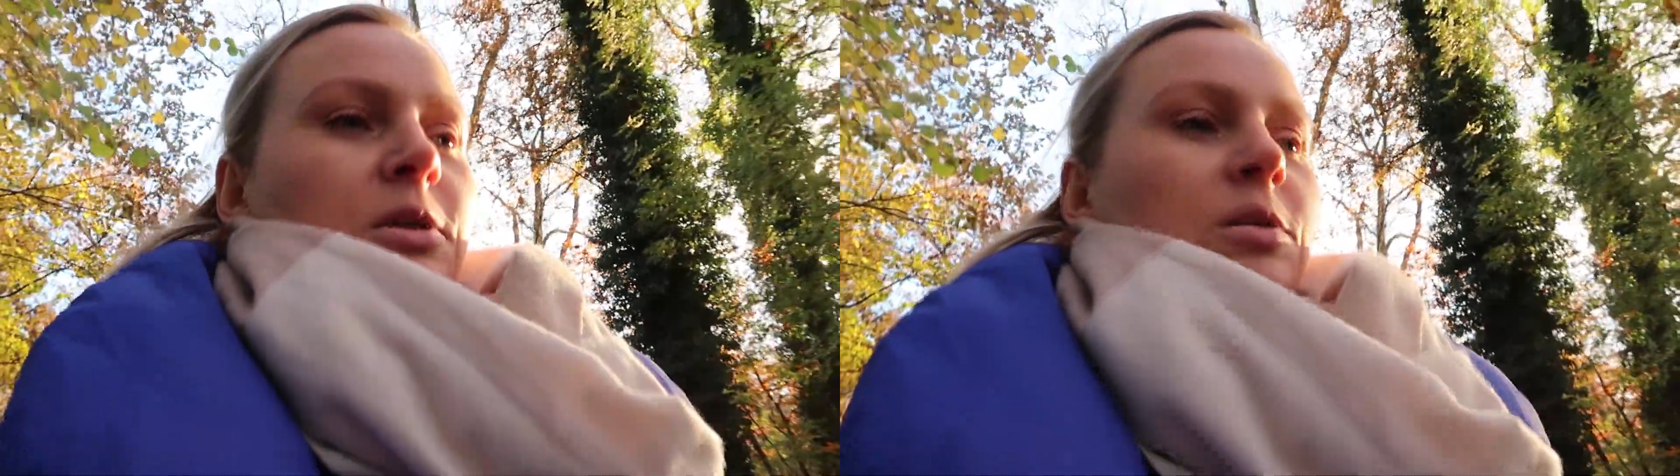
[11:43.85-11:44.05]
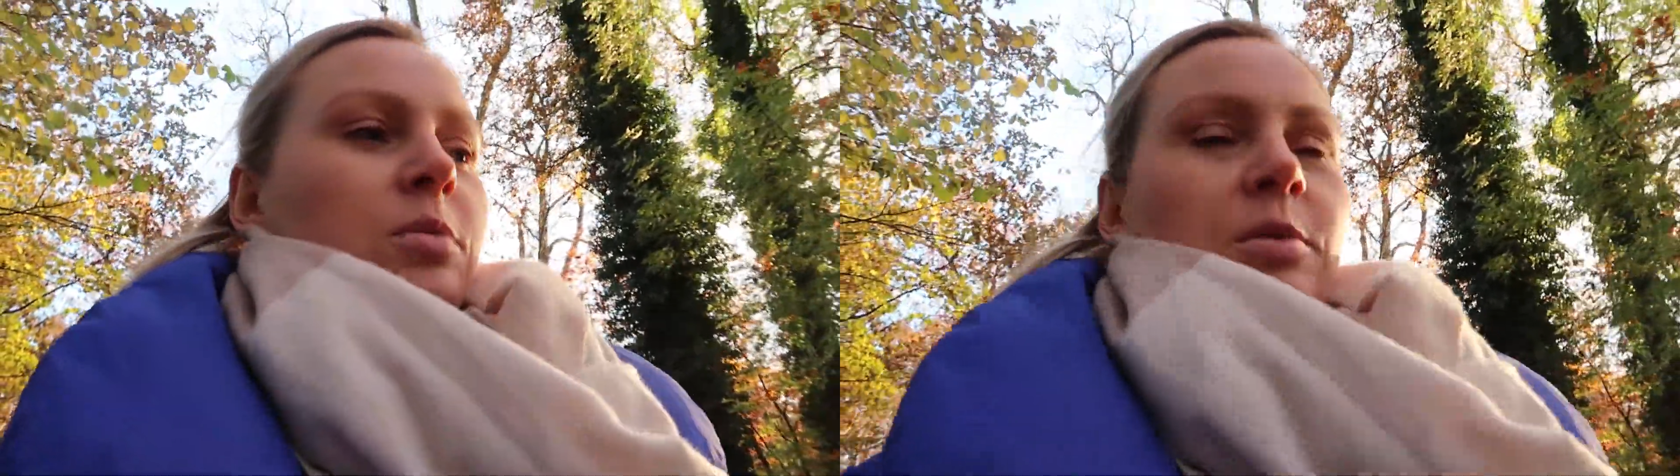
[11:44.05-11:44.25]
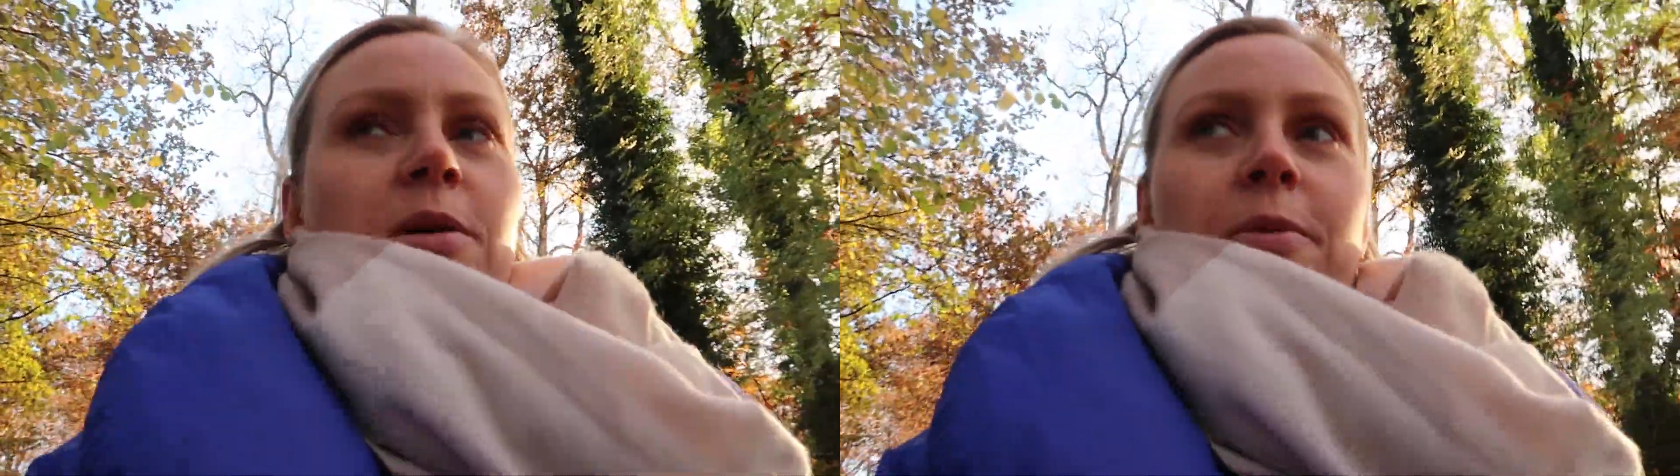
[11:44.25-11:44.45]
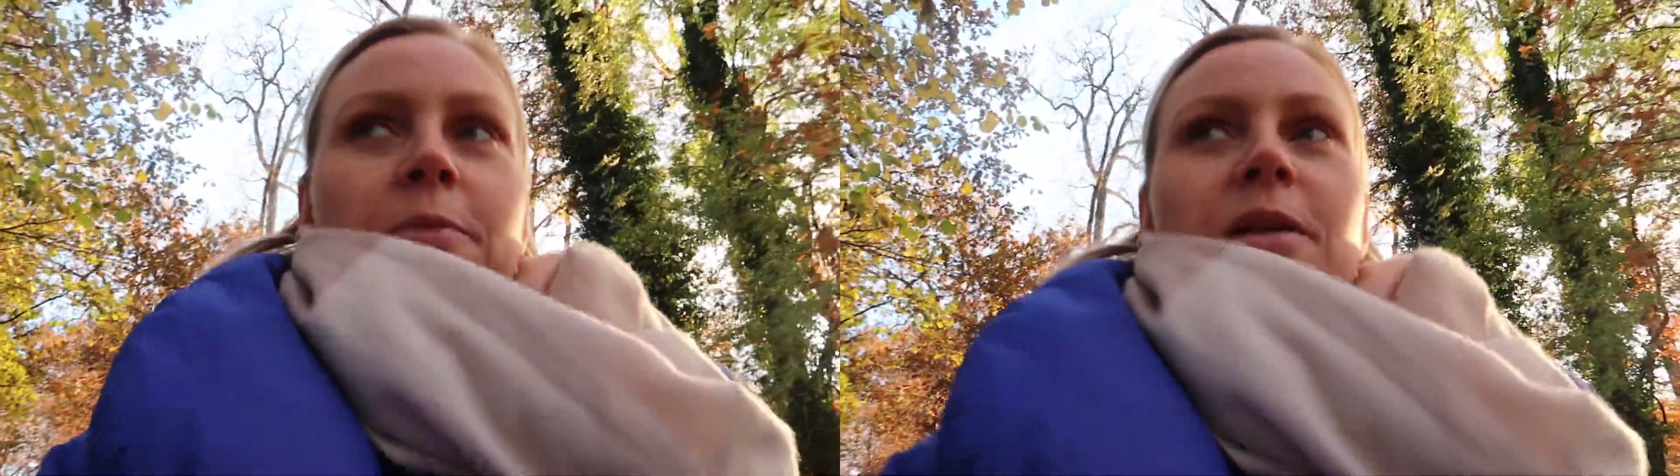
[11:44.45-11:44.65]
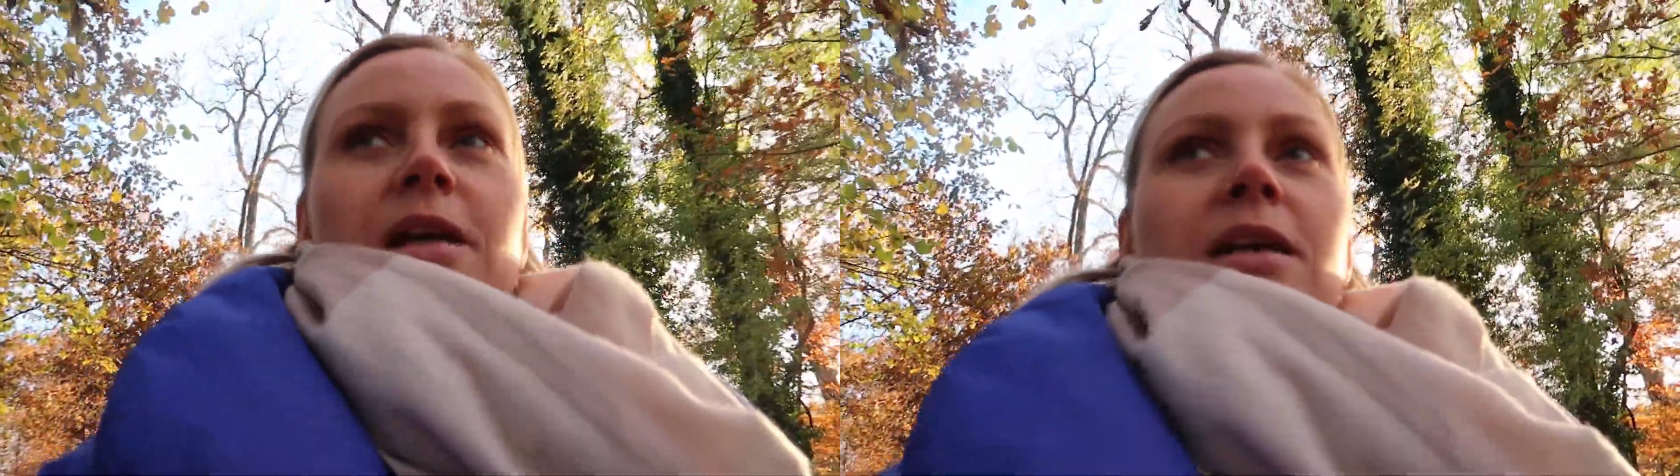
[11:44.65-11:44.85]
они бы мне
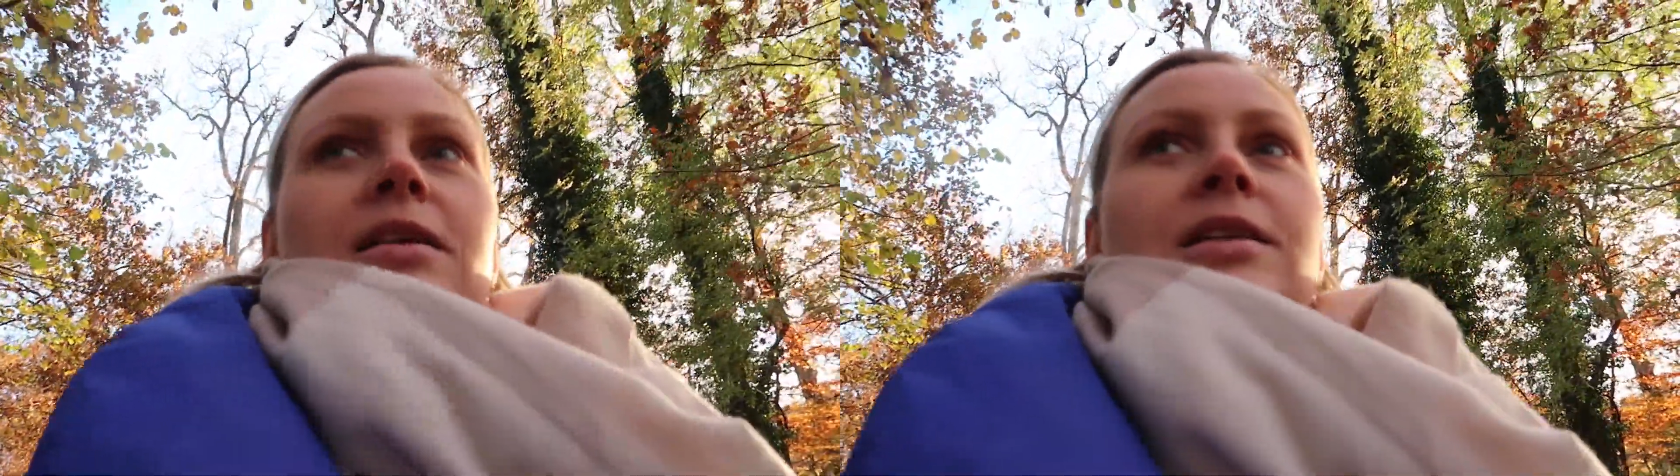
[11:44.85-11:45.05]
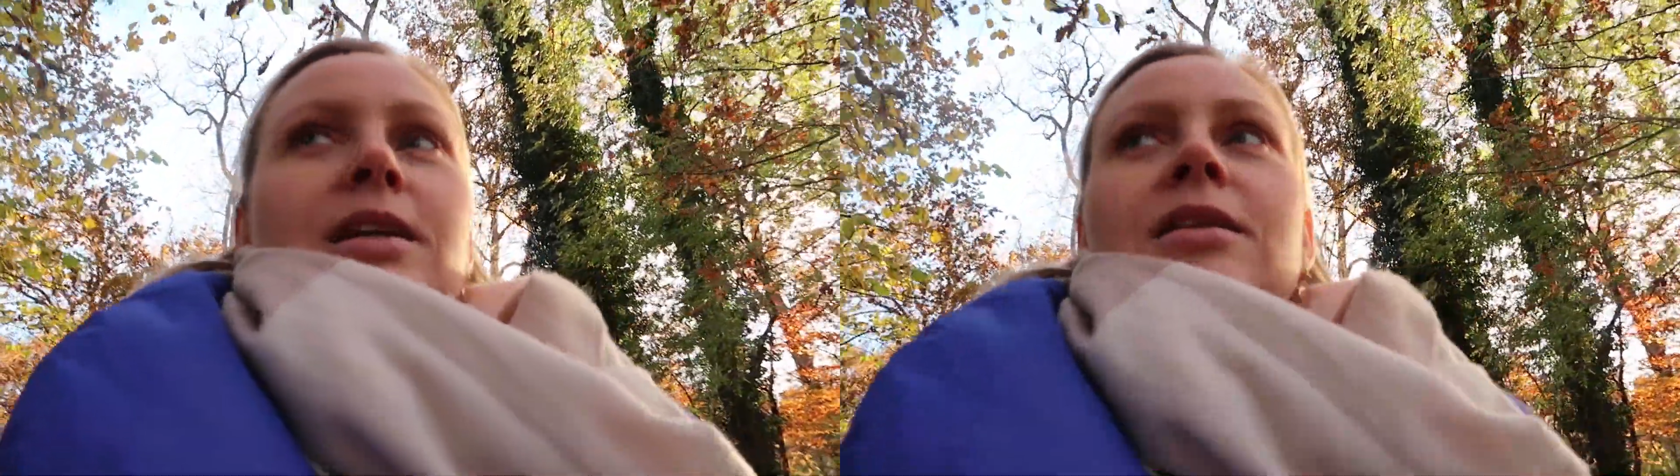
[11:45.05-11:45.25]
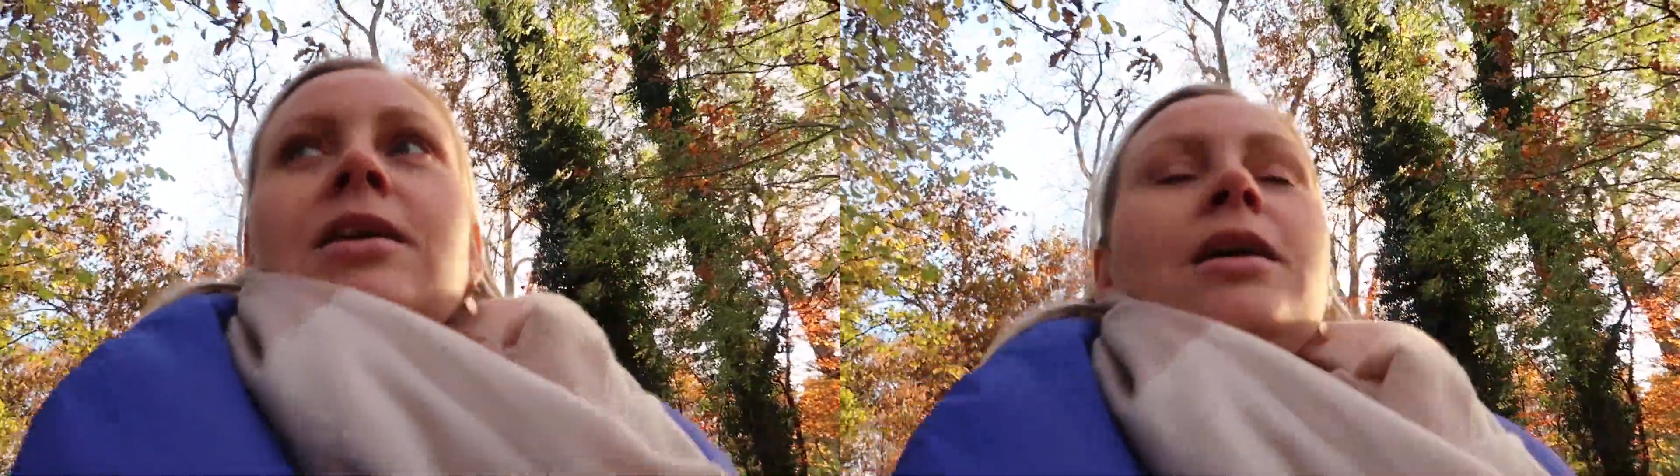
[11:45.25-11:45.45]
поменяли. Нет,